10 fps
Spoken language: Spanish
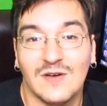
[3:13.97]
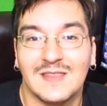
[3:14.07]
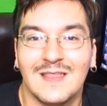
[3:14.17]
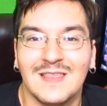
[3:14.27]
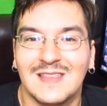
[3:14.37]

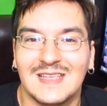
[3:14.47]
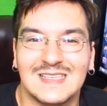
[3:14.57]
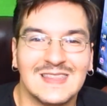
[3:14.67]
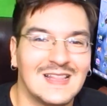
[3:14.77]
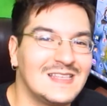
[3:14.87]
bastante
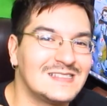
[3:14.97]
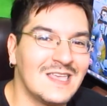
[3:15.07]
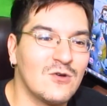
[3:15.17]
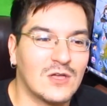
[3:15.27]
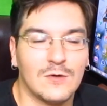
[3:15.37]
interesante el
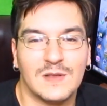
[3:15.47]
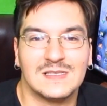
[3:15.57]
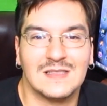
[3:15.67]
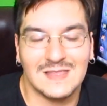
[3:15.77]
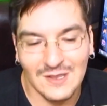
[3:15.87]
diseño que nos
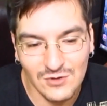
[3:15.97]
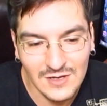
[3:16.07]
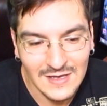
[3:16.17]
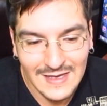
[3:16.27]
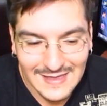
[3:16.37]
presentaron